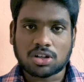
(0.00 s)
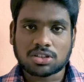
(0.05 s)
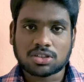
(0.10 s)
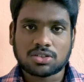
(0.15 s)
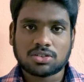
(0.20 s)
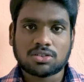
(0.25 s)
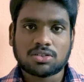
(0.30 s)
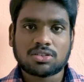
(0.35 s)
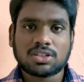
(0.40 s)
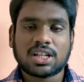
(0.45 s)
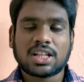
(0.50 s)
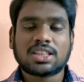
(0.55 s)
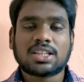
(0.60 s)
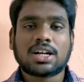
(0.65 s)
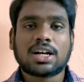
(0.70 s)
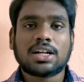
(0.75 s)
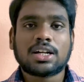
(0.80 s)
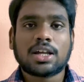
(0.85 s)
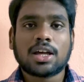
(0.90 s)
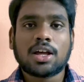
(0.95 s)
కాస్ట్ ఉంటుంది
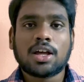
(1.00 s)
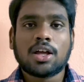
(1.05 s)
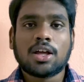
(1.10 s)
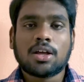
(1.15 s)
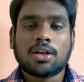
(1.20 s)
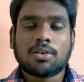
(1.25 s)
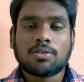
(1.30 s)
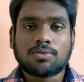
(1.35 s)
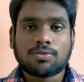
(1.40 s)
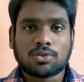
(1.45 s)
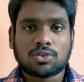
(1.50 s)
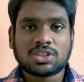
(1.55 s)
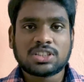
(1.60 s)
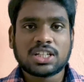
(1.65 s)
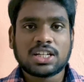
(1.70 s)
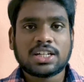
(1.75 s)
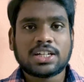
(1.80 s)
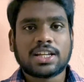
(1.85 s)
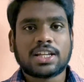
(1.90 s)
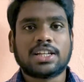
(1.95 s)
ఎందుకంటే ఫోర్
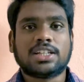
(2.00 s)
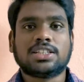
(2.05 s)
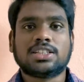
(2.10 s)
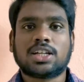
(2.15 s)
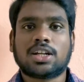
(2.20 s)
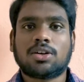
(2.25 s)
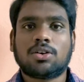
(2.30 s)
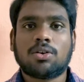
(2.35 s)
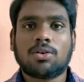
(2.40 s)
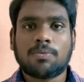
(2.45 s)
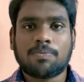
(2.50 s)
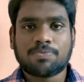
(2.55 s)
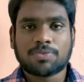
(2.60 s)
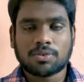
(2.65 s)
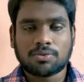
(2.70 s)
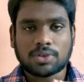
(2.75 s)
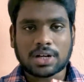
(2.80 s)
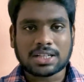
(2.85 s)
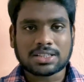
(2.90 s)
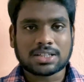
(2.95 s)
సిలిండర్ ఇంజన్లో
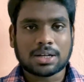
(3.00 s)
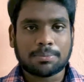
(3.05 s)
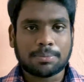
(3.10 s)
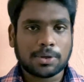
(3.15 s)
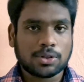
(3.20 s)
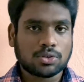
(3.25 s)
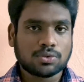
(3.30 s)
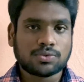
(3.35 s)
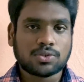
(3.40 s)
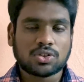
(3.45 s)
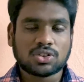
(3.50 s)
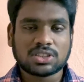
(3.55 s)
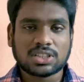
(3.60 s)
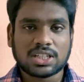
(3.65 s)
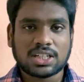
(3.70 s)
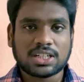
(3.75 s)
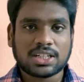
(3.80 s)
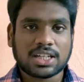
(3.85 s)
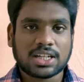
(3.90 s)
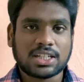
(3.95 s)
యాజ్ కంపేర్ టు ఫోర్
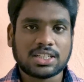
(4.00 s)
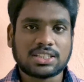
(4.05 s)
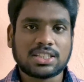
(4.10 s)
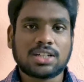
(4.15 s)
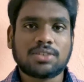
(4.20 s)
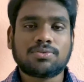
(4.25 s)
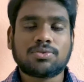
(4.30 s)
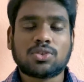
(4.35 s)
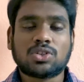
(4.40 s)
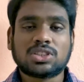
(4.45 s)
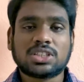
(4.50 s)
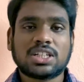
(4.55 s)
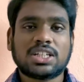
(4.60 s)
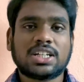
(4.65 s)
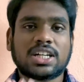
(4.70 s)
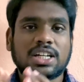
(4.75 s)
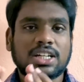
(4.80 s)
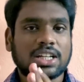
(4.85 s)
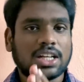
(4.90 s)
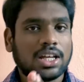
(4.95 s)
సిలిండర్ ఇంజన్ ఫోర్
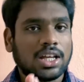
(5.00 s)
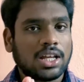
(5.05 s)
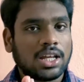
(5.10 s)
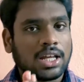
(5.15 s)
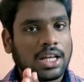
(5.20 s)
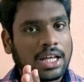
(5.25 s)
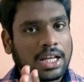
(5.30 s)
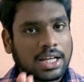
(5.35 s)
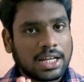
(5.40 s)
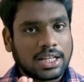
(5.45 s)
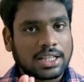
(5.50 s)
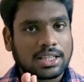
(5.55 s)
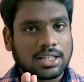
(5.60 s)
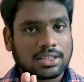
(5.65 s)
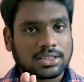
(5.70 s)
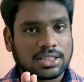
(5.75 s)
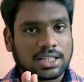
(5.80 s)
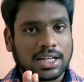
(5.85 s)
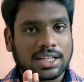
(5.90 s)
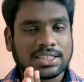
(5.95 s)
సిలిండర్కి ఇంత
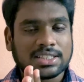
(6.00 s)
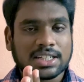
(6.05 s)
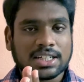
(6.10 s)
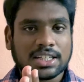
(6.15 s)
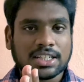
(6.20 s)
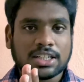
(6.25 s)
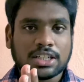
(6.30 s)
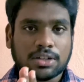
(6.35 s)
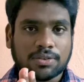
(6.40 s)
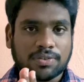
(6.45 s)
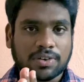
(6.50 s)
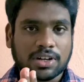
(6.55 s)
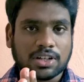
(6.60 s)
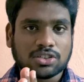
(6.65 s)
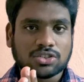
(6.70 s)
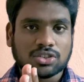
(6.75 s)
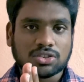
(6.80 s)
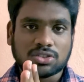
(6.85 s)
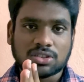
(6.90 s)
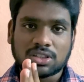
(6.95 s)
సైజ్ అనేది
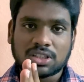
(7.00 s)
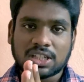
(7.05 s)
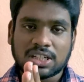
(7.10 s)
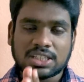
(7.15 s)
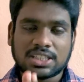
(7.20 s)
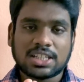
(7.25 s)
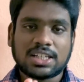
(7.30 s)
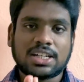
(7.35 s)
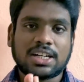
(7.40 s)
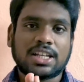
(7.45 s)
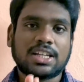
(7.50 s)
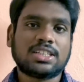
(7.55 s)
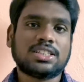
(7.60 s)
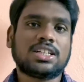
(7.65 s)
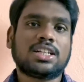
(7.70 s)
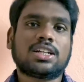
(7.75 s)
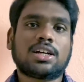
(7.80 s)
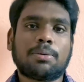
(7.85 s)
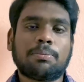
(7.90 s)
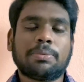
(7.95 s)
డిఫరెన్స్ వస్తుంది త్రీ సిలిండర్
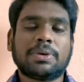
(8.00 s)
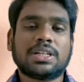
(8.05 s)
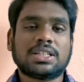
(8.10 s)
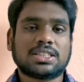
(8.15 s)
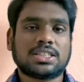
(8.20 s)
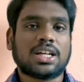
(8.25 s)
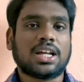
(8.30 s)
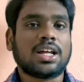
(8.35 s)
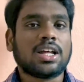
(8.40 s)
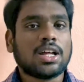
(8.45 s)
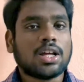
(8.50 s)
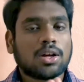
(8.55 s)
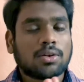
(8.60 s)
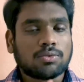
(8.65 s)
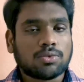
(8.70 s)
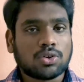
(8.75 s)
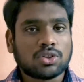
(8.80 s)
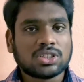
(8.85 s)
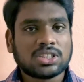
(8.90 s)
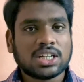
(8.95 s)
ఇంజన్ కంపేర్ చేసే
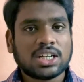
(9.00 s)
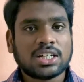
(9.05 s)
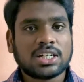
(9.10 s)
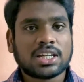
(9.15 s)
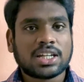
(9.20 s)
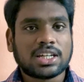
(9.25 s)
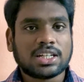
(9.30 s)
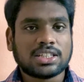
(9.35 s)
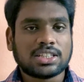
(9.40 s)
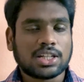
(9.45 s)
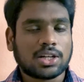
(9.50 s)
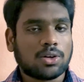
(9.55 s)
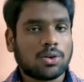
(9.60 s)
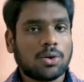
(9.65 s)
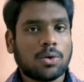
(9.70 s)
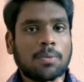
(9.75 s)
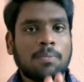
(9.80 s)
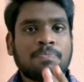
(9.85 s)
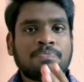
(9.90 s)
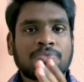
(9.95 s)
ఫోర్ సిలిండర్
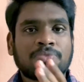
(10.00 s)
ఇంజన్లో